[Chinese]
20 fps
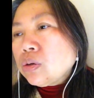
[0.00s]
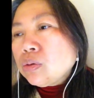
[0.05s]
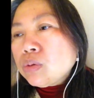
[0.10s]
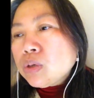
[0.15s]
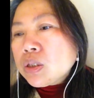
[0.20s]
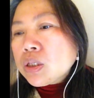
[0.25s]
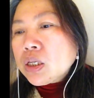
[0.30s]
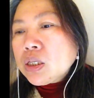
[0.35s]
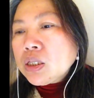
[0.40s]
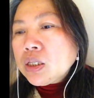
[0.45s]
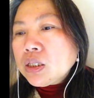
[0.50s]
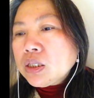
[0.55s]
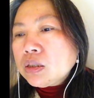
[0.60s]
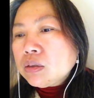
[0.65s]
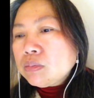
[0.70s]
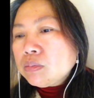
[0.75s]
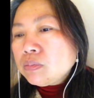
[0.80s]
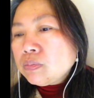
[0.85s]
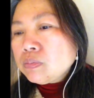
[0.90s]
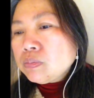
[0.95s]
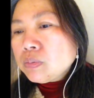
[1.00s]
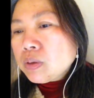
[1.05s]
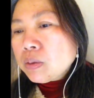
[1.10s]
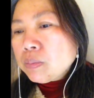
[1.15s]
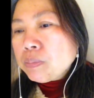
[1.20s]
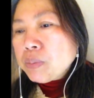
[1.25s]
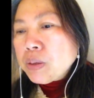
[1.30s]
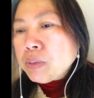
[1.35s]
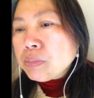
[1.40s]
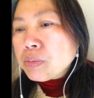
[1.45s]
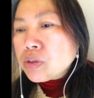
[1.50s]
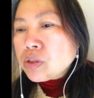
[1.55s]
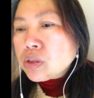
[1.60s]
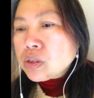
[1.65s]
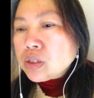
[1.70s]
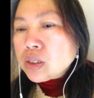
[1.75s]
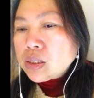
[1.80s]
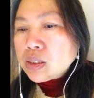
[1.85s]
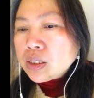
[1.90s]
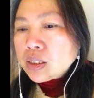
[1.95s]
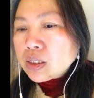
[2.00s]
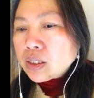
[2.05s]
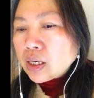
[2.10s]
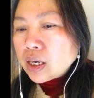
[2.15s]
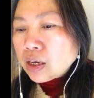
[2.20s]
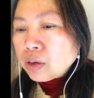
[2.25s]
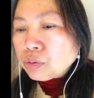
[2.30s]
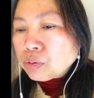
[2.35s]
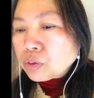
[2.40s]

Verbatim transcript: 我前情人呃并不是真正的爱